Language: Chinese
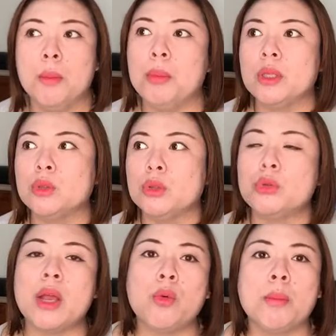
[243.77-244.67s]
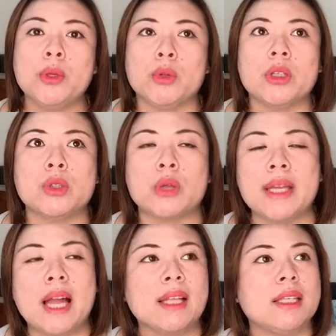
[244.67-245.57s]
不能说，虽然我们有的人说，哎
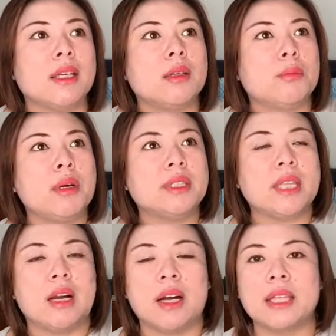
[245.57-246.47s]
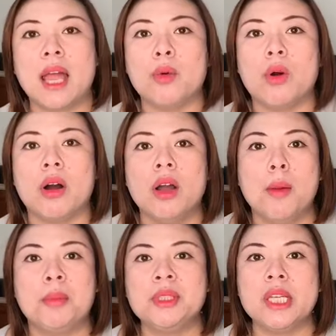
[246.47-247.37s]
呀，你的梦想啊太过
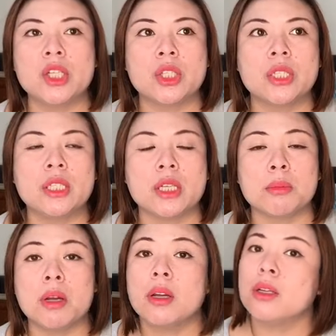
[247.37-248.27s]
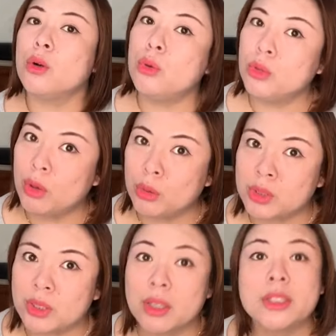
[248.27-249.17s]
不切实际了。什么？Who knows？
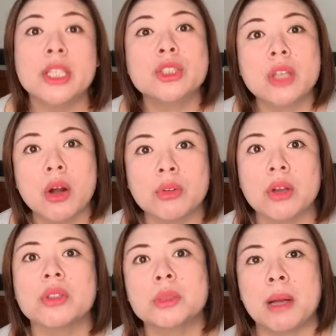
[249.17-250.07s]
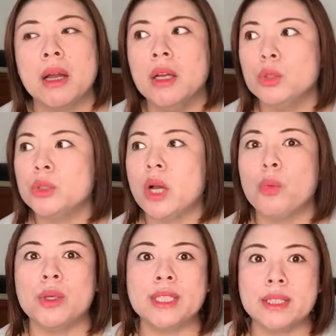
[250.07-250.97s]
谁知道呢？是吧？就像
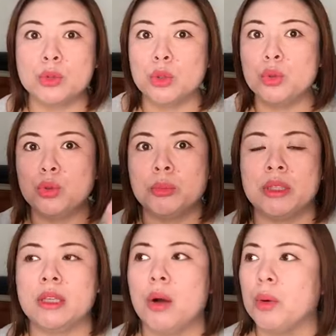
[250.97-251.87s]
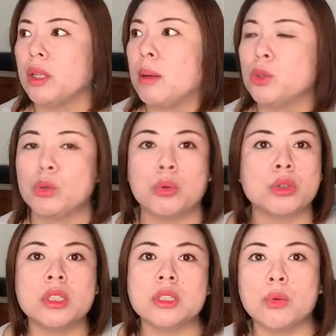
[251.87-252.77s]
我现在做 YouTube 一样，我跟他们说，我
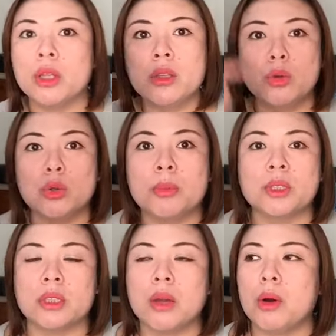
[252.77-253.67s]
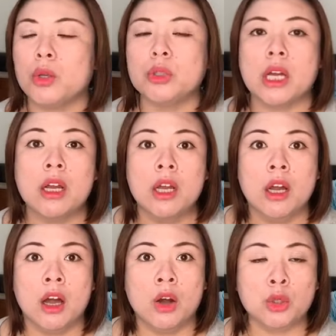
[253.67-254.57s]
说这是我的 YouTube，是给我留着
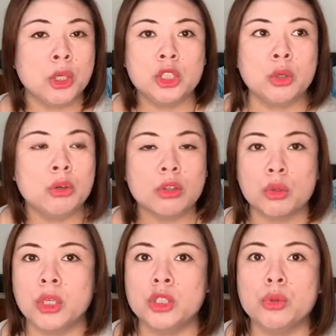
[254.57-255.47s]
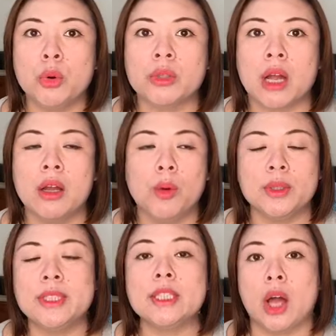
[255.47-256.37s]
呃退休退休用的。我
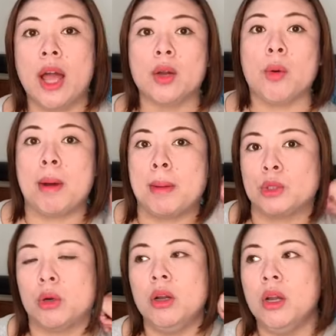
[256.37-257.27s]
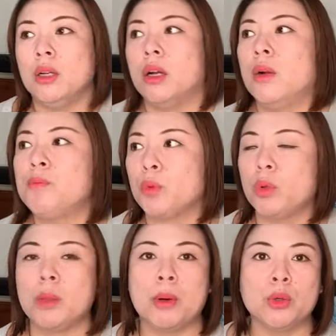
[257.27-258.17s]
今天早上还跟我妈妈说，嗯，我
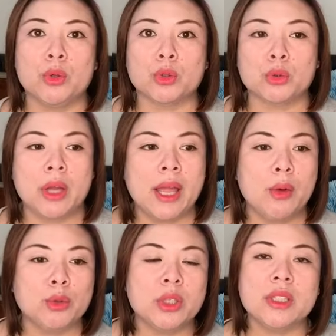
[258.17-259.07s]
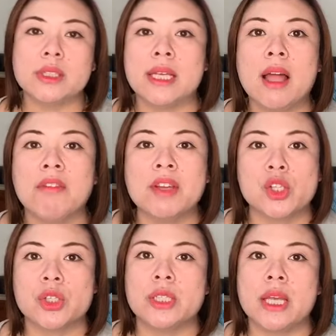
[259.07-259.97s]
的朋友有时候说，哎呀，我觉得你是在浪费
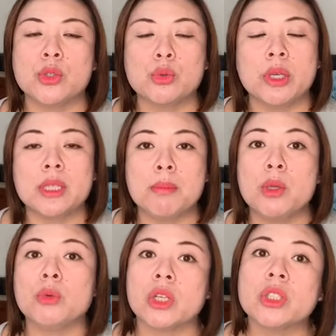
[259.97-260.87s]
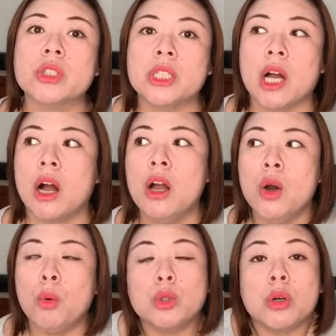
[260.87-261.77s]
时间做一些没用的事情啊。
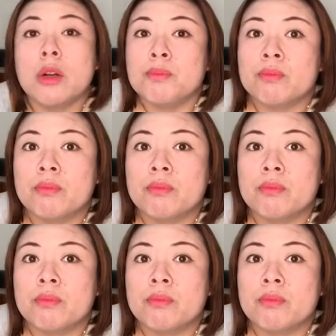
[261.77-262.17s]
我说。